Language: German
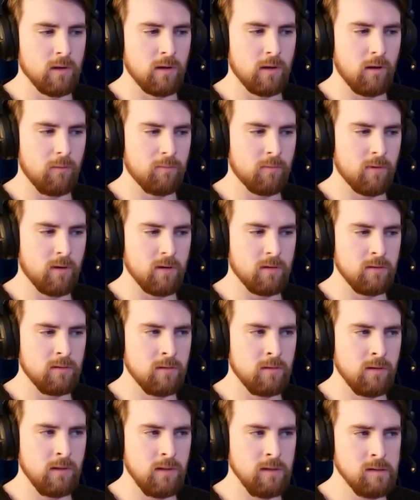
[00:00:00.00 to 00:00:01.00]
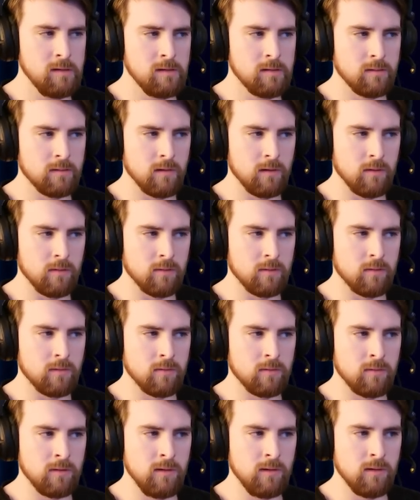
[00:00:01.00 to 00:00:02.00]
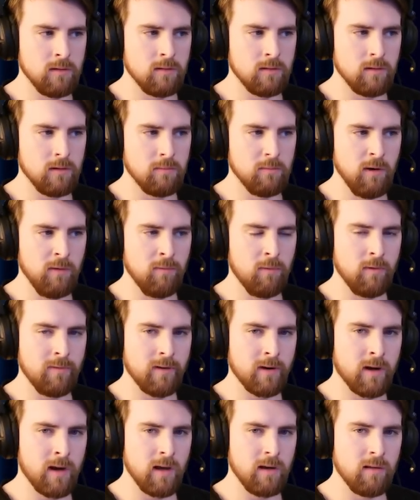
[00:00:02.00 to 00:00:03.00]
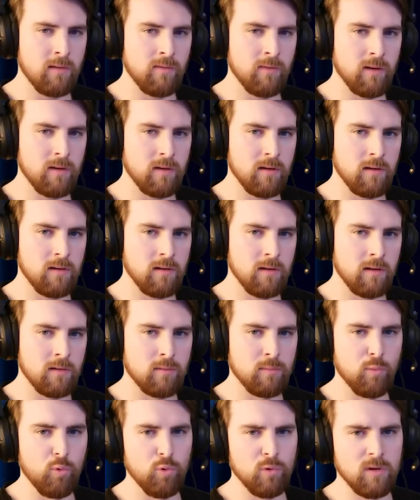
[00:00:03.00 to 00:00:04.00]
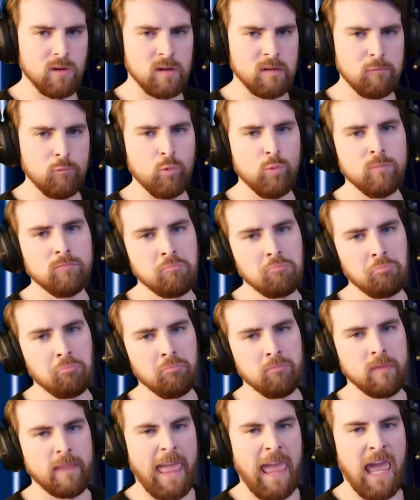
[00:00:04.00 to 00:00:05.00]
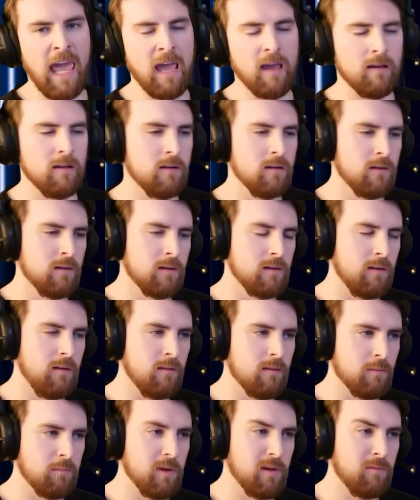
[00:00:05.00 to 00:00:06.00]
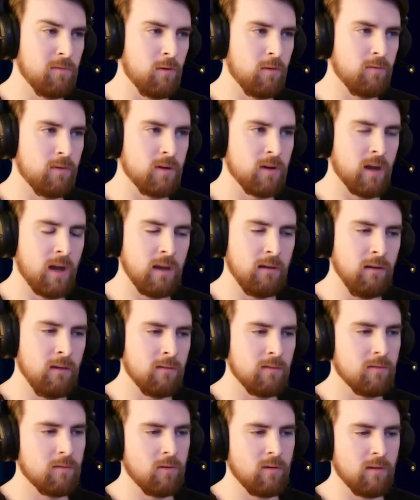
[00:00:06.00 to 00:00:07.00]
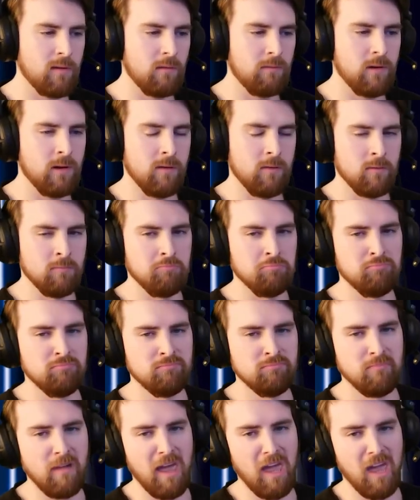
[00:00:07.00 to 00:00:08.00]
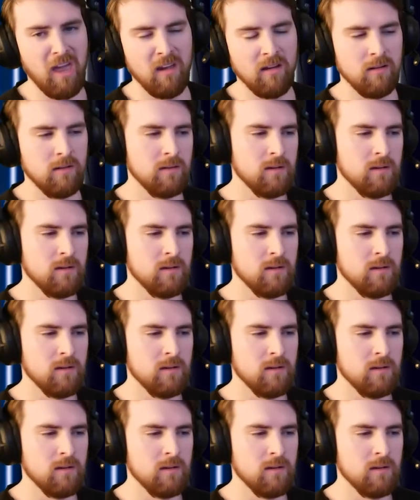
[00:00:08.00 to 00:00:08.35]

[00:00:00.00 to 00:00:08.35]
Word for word: Ich glaube, seit Dienstag oder so. Dienstag, Mittwoch war geiles Wetter. Also Montag, mm, mm nee. Dienstag, Mittwoch war nice. Donnerstag wieder so, mm, nee.